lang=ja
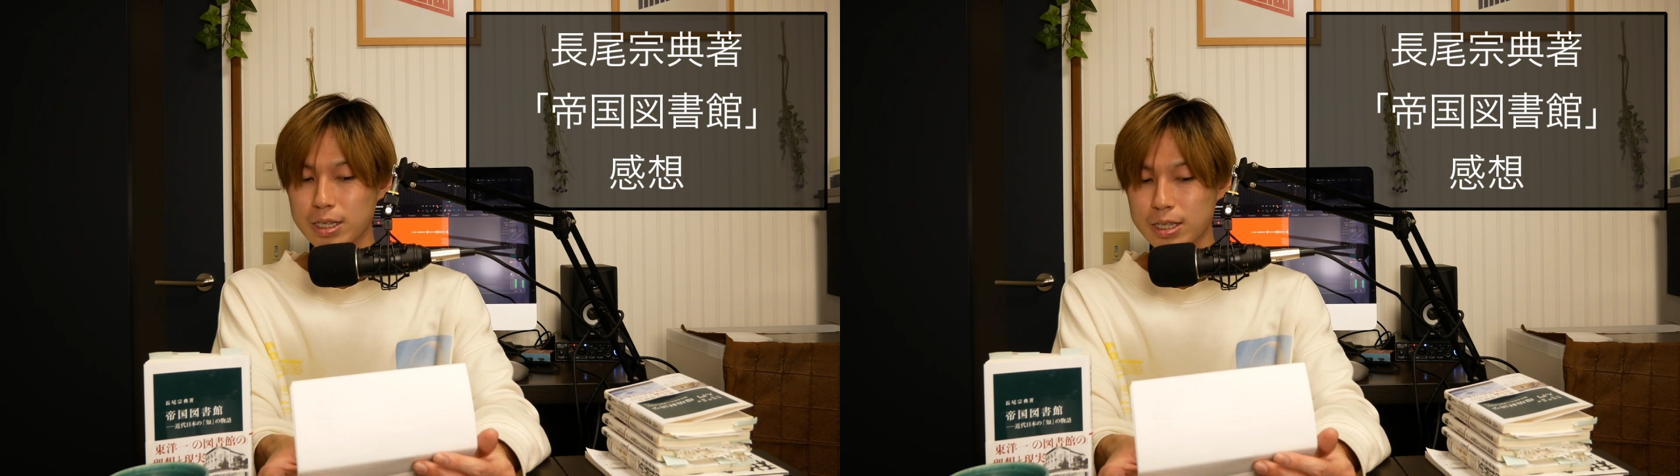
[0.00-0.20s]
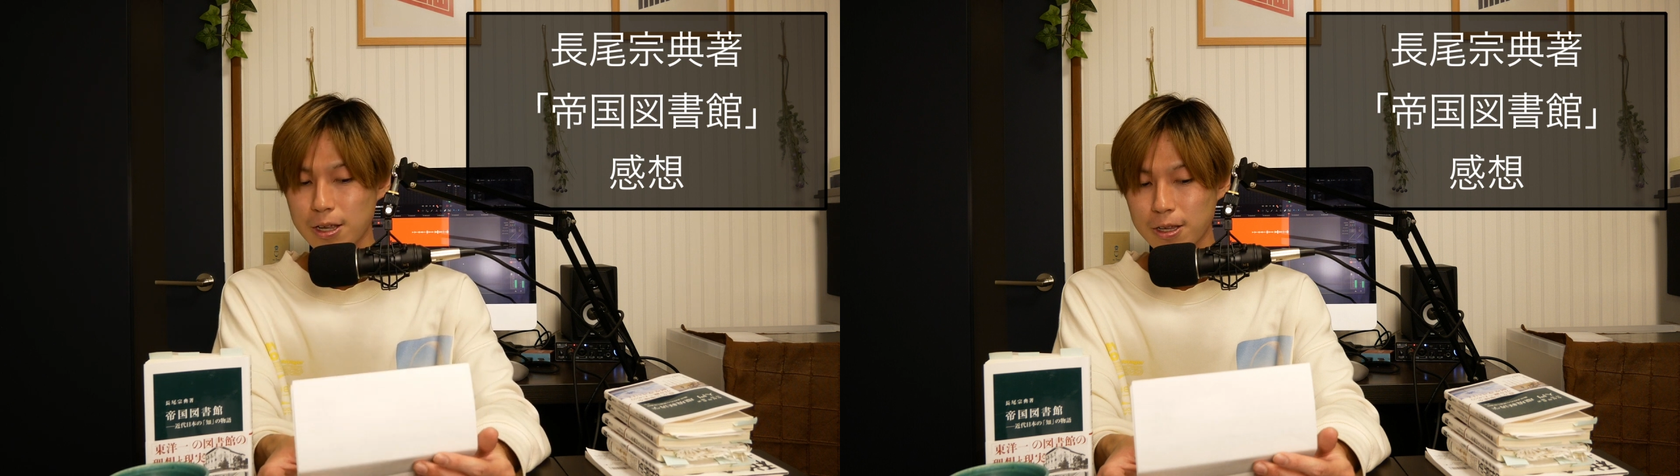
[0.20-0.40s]

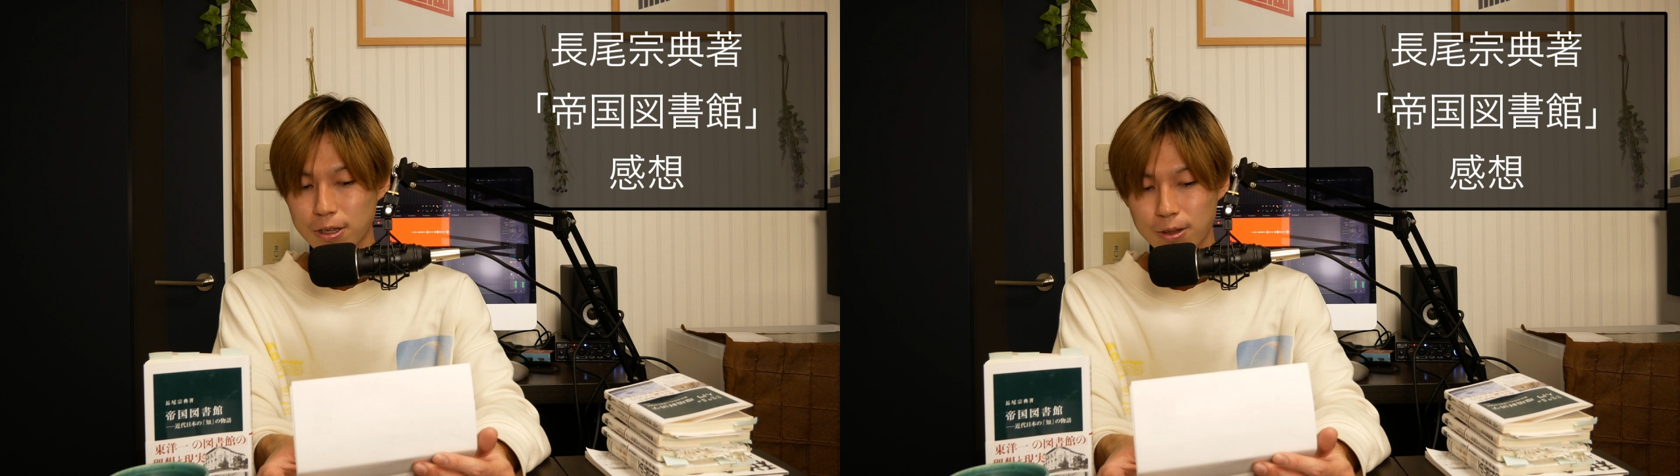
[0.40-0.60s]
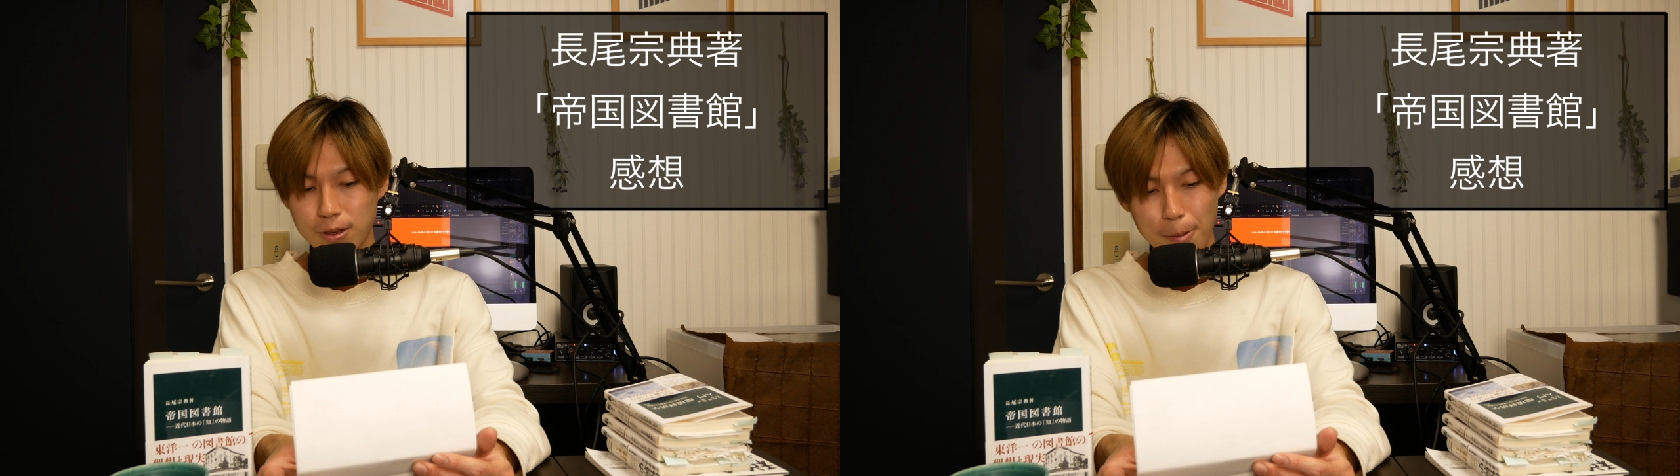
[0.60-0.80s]

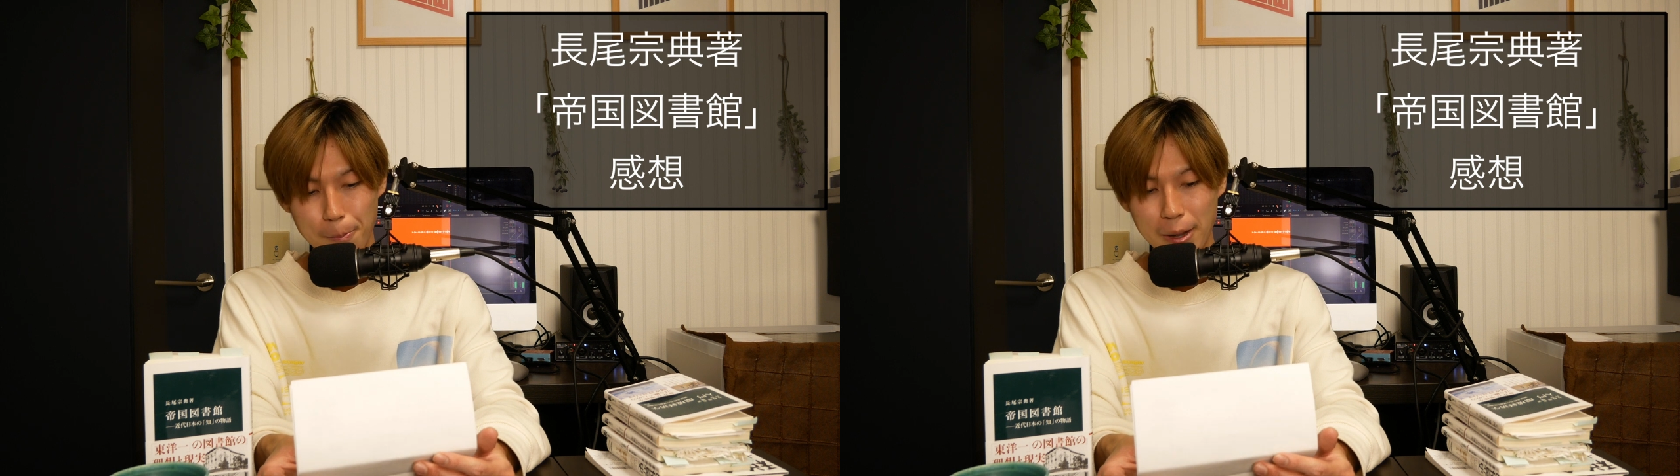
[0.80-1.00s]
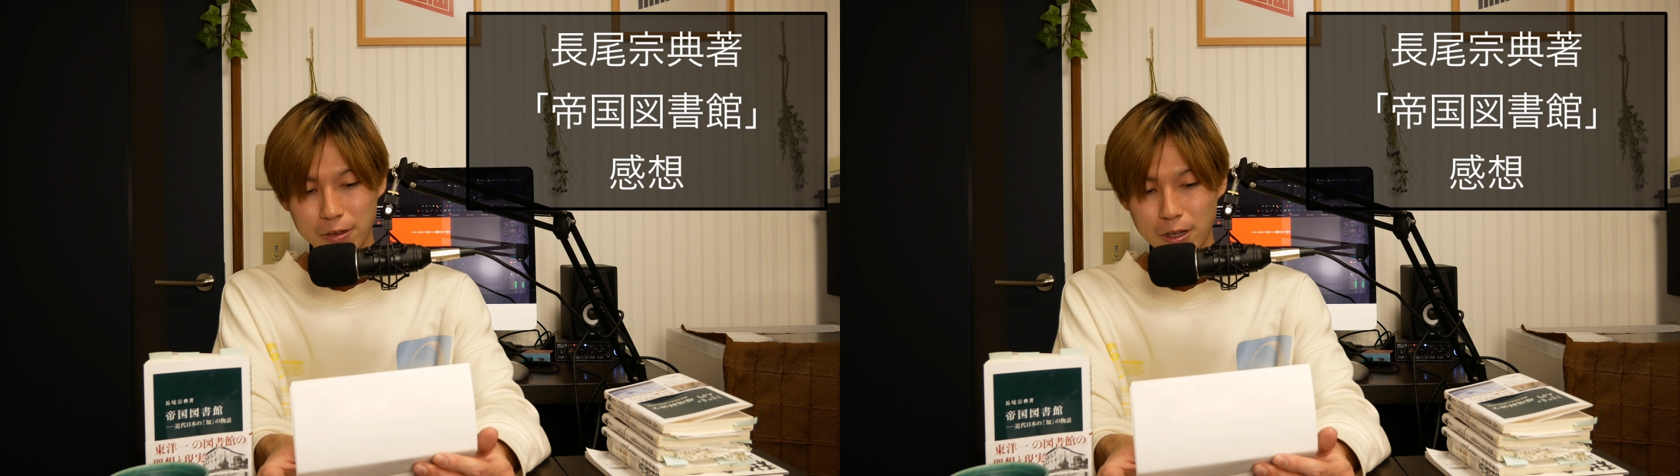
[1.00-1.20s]

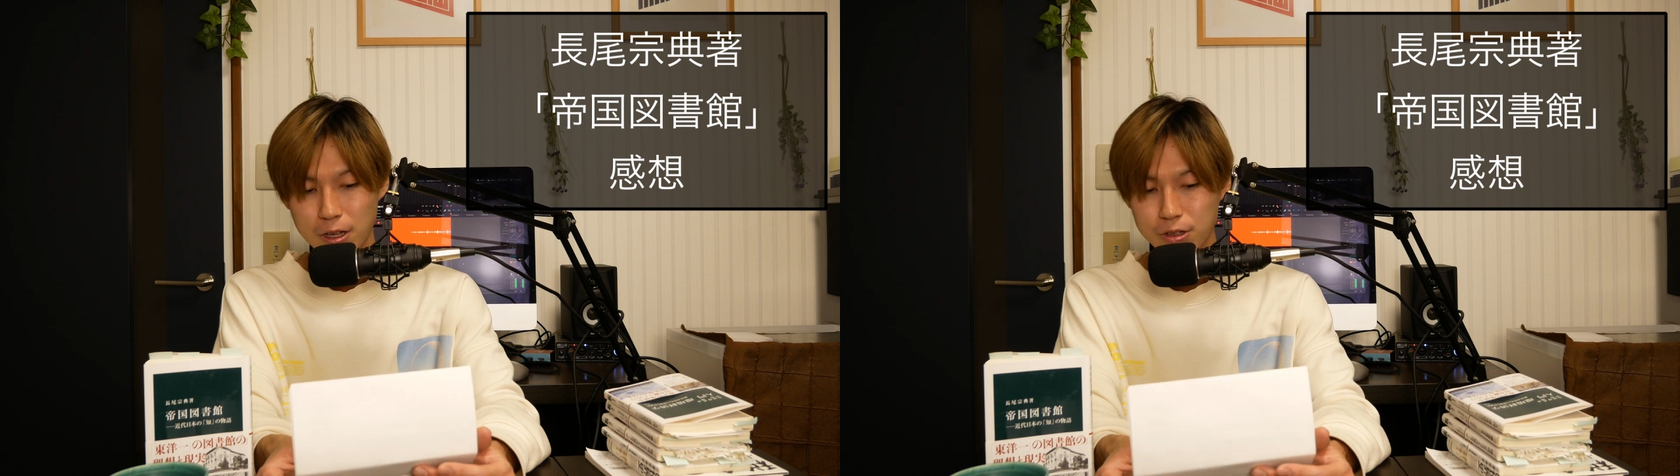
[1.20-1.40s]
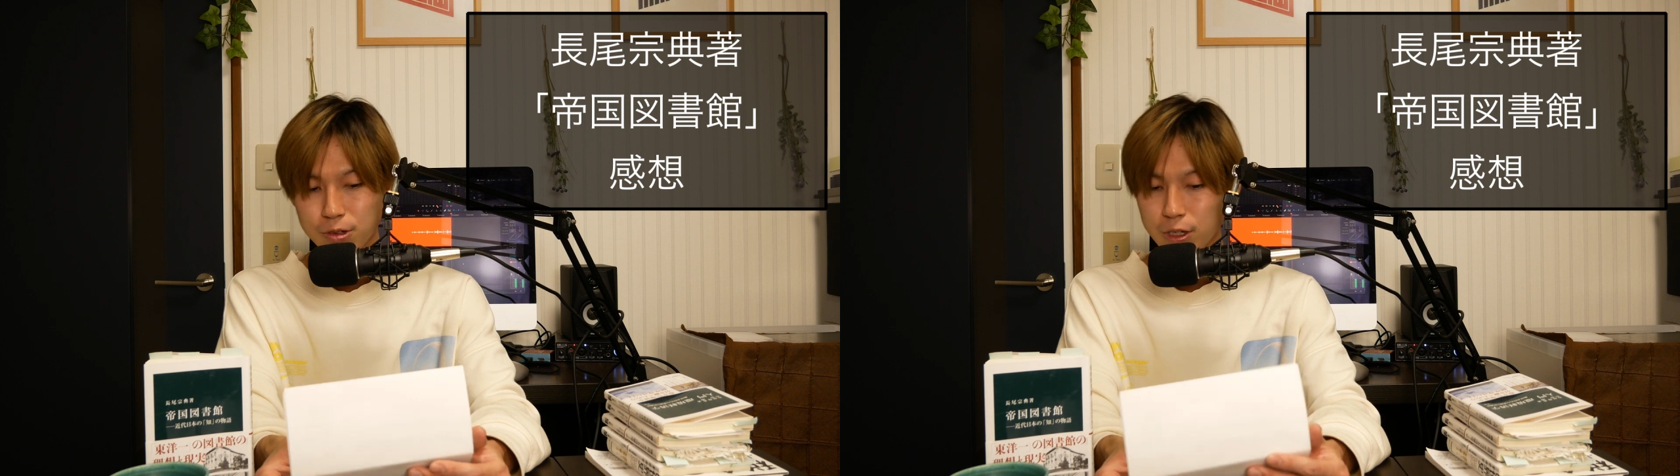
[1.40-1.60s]

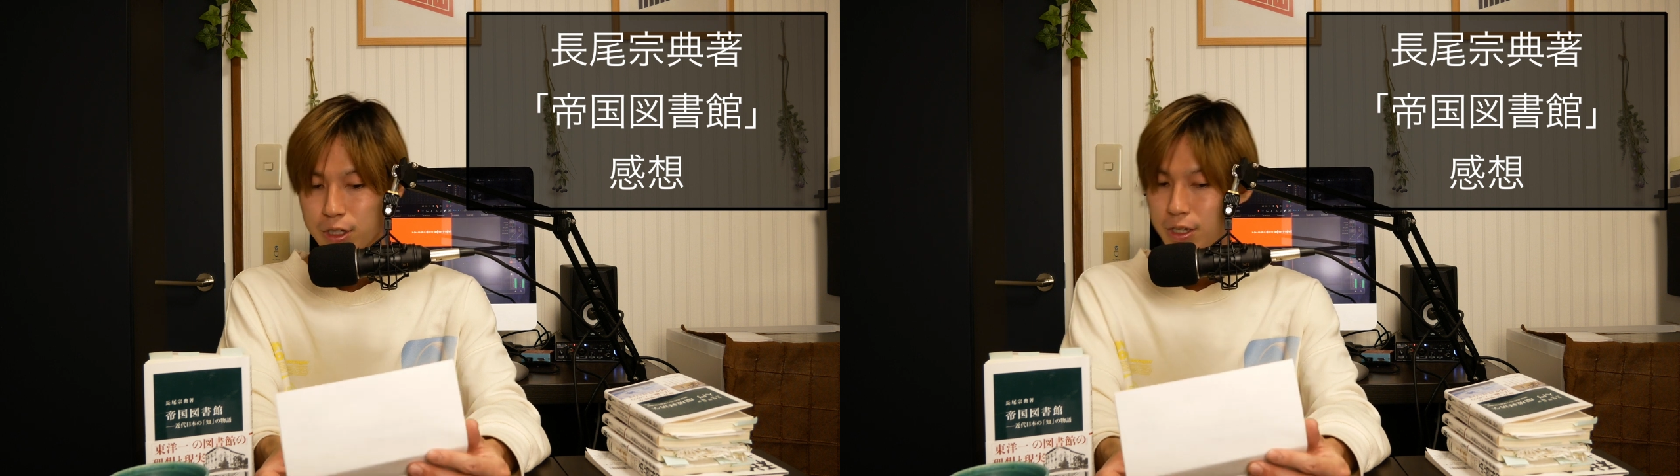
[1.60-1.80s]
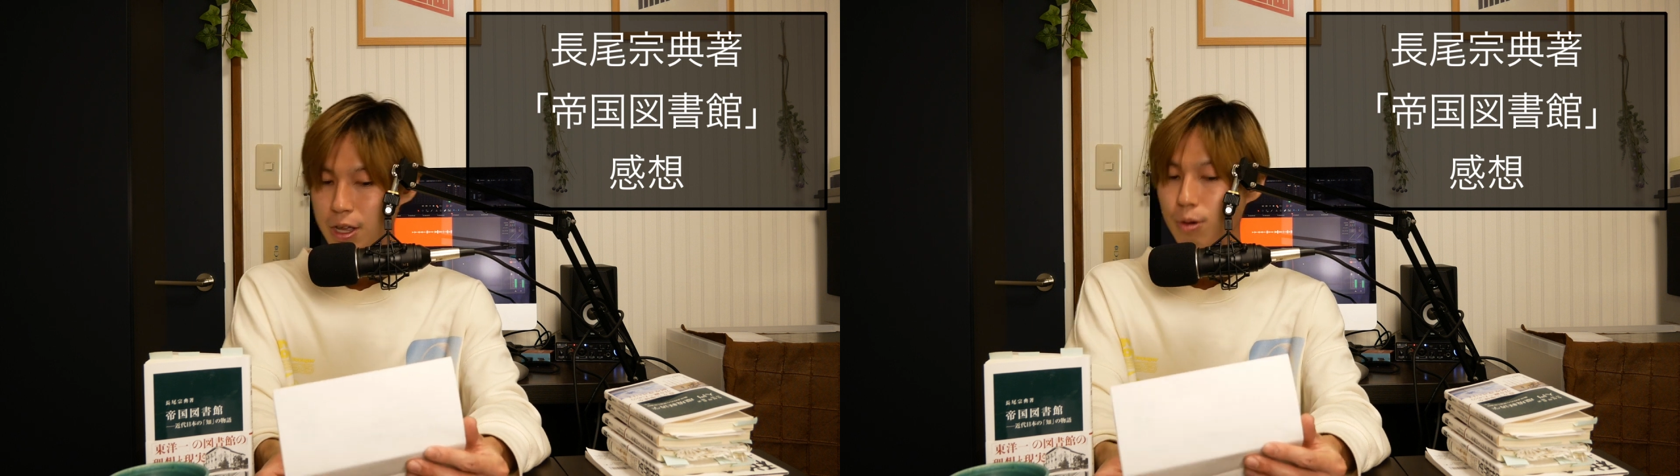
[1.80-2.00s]

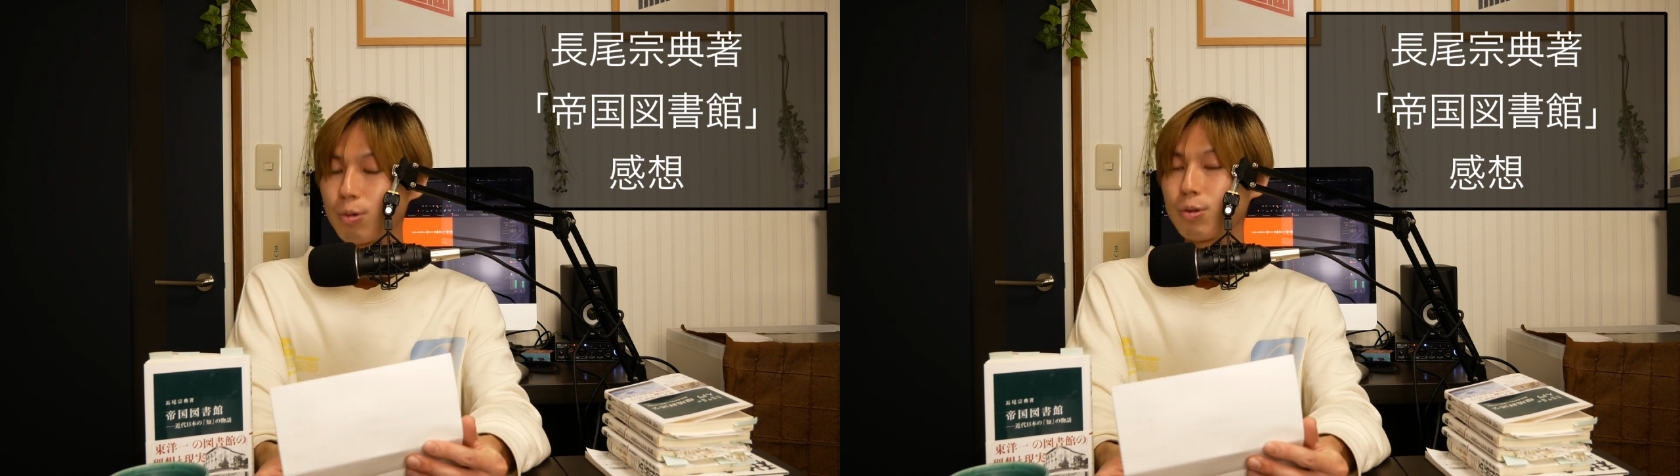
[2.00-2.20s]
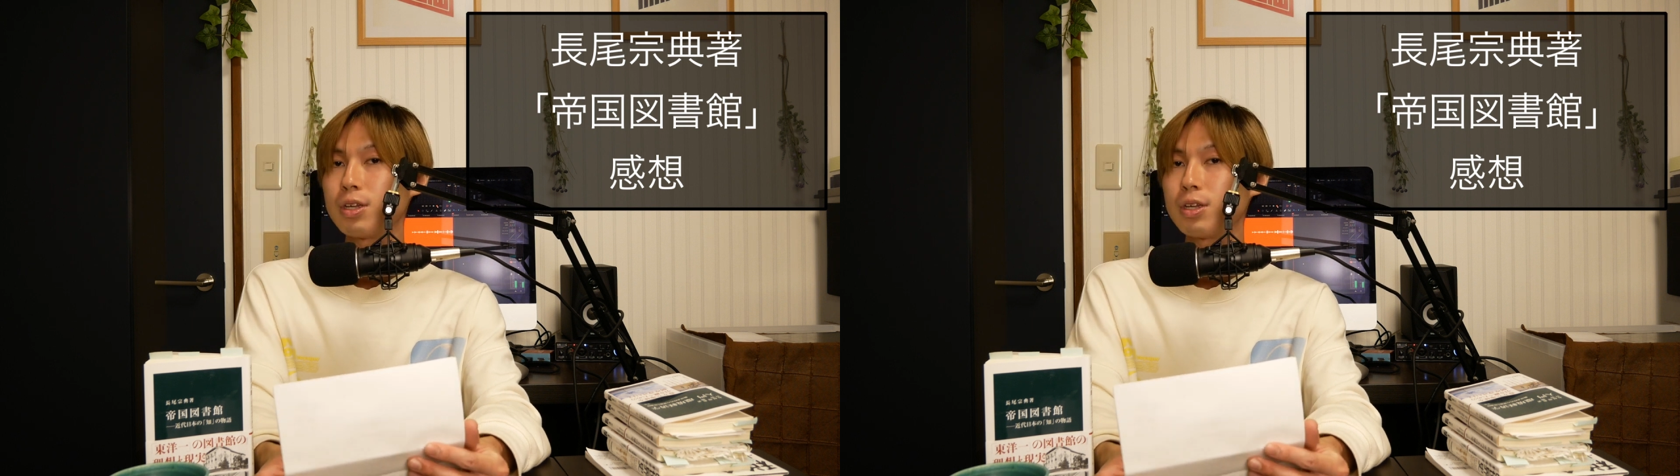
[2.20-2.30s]
1871年以降